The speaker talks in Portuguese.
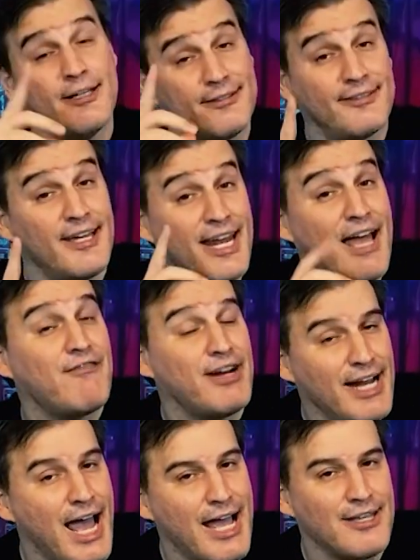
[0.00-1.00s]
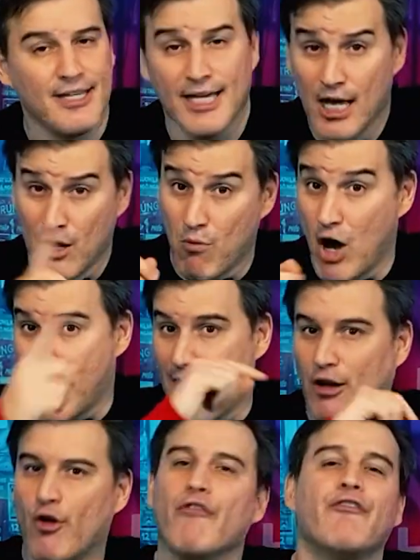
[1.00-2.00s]
Será verdade?
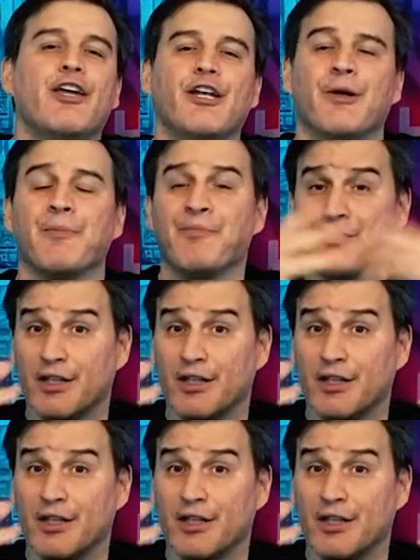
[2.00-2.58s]
Bora conferir.